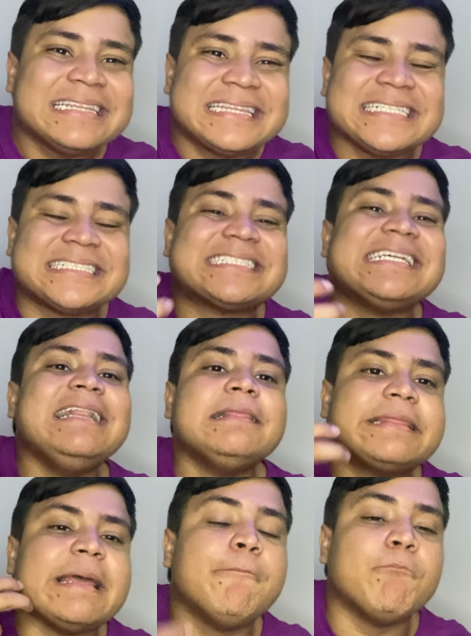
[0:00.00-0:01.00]
te
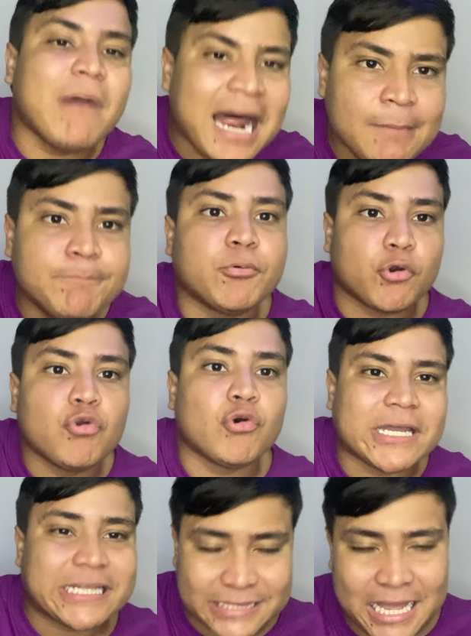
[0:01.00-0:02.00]
sientes mal por lo
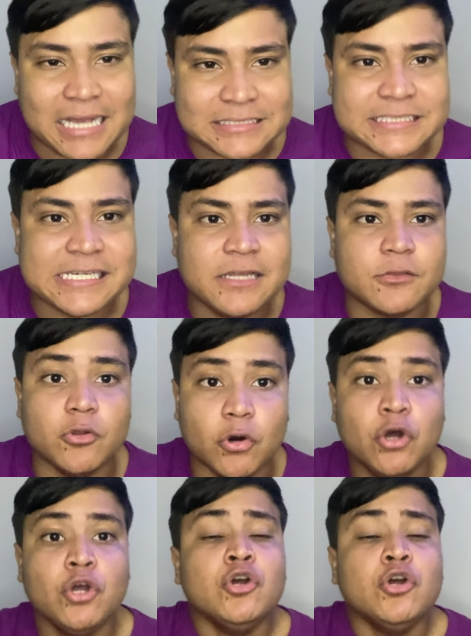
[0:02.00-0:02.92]
que estás haciendo.